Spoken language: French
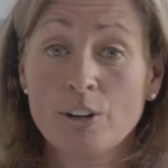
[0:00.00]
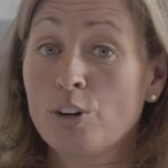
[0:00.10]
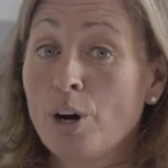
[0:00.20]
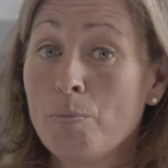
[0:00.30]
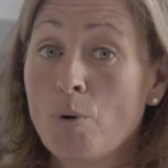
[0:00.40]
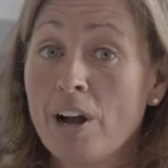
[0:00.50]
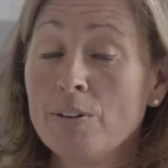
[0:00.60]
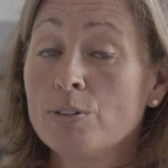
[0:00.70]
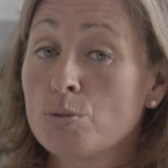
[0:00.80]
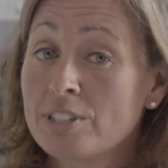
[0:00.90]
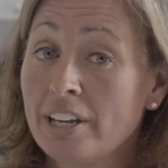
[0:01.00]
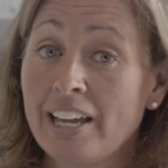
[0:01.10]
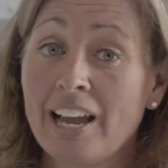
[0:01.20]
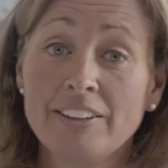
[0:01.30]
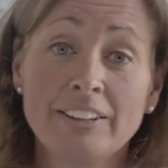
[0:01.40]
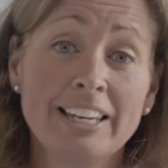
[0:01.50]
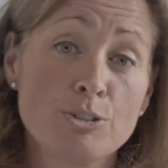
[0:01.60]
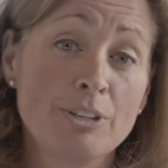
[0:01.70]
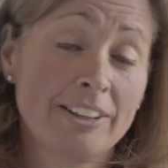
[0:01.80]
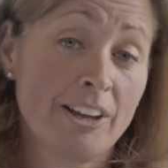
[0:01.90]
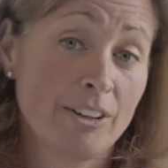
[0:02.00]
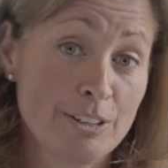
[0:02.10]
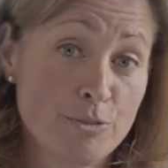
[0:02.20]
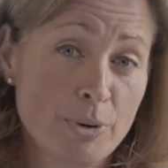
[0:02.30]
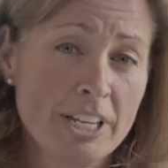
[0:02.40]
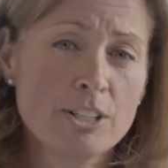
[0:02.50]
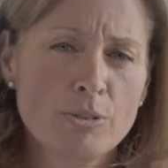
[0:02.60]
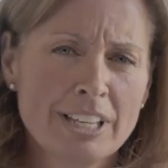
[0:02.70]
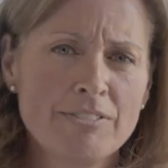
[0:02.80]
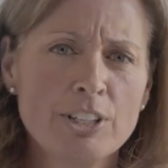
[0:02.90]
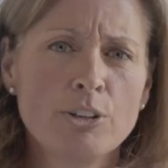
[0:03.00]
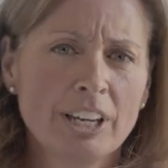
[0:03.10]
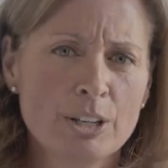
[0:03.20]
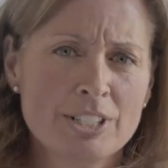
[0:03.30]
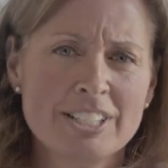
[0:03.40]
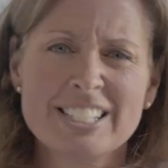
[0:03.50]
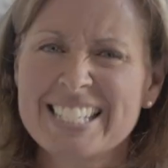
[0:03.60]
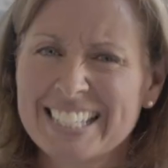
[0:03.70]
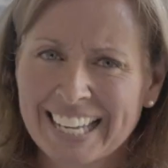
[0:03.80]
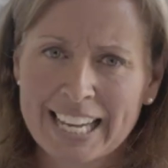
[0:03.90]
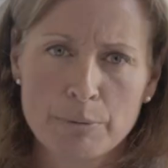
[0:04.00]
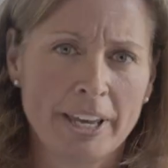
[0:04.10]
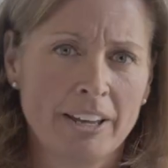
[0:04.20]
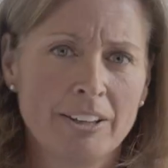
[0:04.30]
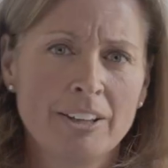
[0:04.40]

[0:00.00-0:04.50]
Comme moi, nos 140 éducateurs dévoués sont d'avis que réussir, c'est très bien.